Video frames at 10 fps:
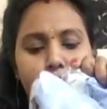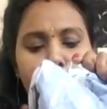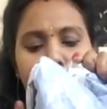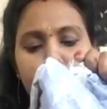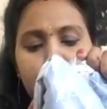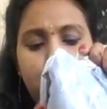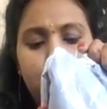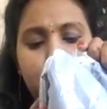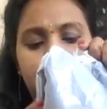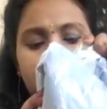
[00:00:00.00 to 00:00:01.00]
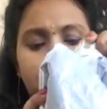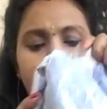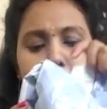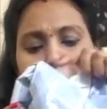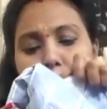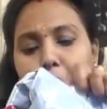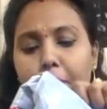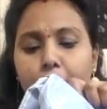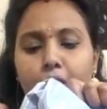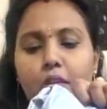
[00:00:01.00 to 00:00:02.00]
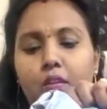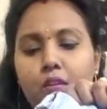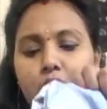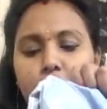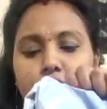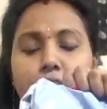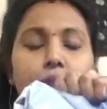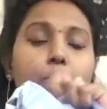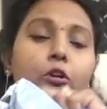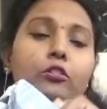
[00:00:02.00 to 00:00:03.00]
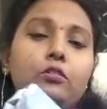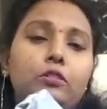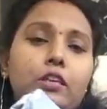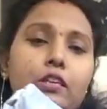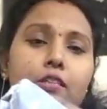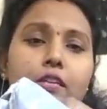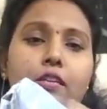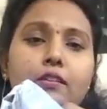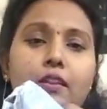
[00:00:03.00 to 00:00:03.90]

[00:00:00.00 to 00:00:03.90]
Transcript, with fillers: మనకి ఇది చాలా బాగుంటుంది ఇది